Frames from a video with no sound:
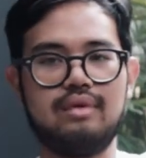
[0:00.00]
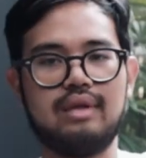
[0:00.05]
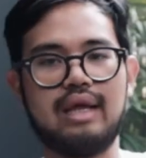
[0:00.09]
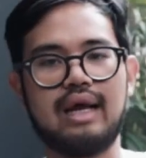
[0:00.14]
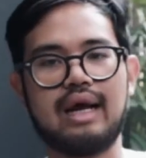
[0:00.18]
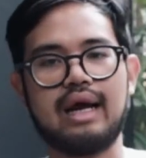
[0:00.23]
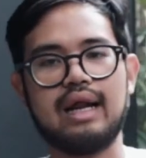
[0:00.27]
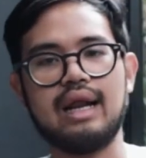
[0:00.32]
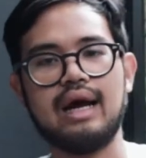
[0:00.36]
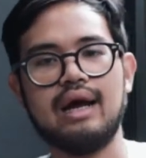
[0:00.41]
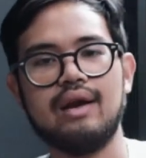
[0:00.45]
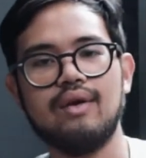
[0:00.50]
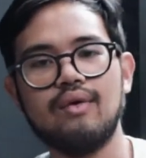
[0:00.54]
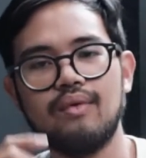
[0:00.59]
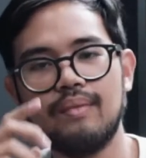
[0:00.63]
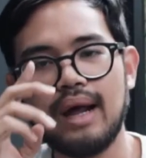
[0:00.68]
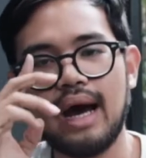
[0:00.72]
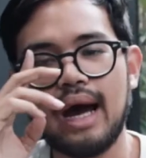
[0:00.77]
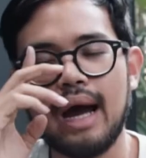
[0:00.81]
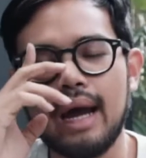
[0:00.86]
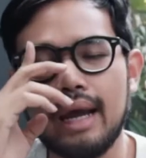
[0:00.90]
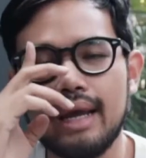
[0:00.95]
ในการถ่ายรูป
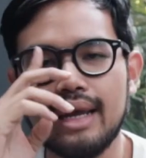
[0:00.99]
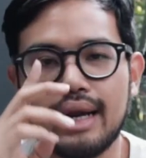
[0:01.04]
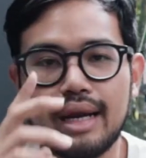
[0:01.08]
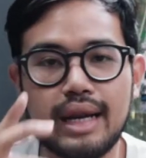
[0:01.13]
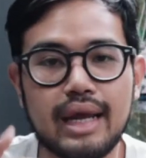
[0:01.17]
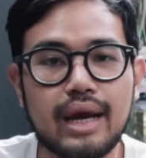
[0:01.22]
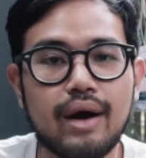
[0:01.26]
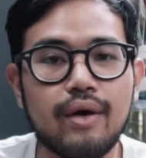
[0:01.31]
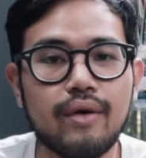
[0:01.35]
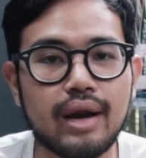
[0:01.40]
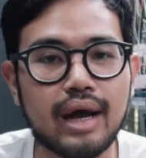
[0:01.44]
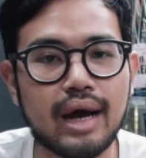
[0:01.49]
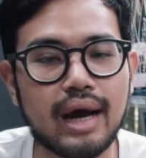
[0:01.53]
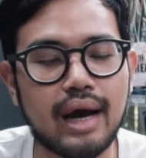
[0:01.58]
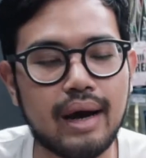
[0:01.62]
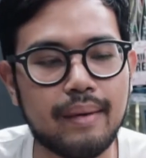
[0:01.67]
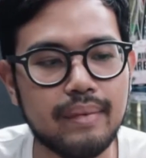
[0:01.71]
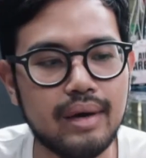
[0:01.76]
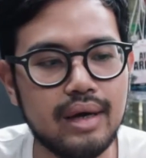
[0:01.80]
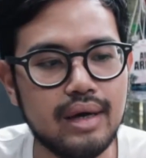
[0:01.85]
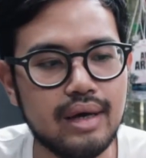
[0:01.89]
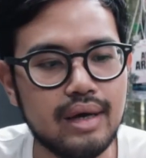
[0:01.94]
ได้อย่างเดียวนะค
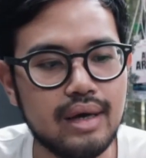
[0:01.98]
รับ